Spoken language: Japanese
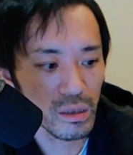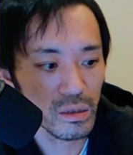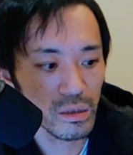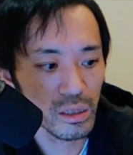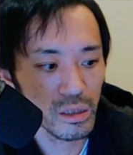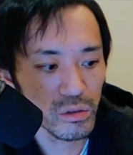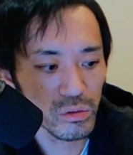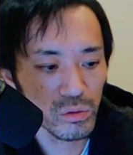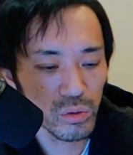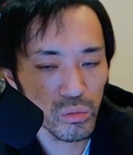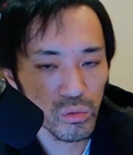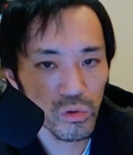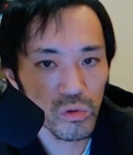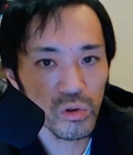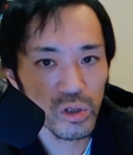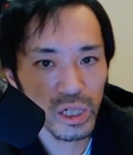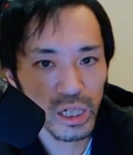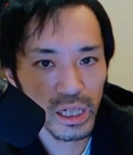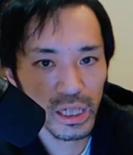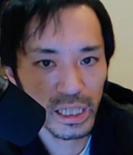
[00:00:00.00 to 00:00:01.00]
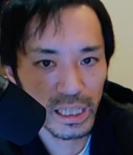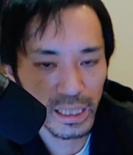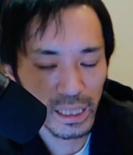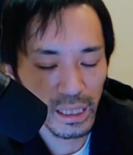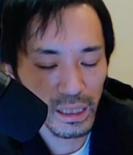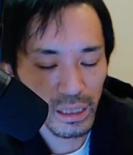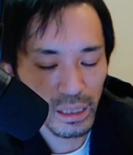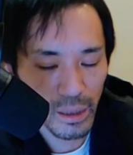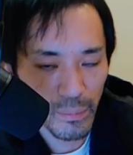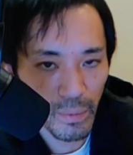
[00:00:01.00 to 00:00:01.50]
ていうところから起
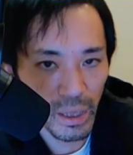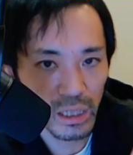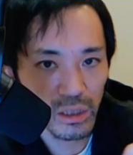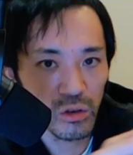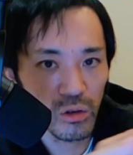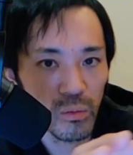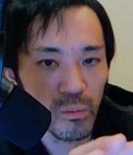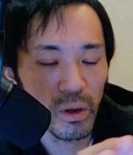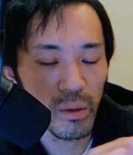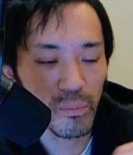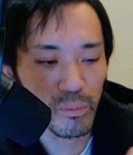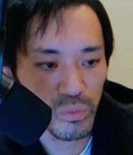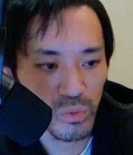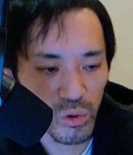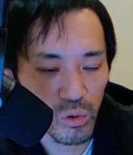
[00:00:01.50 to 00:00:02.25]
点でマインドマップ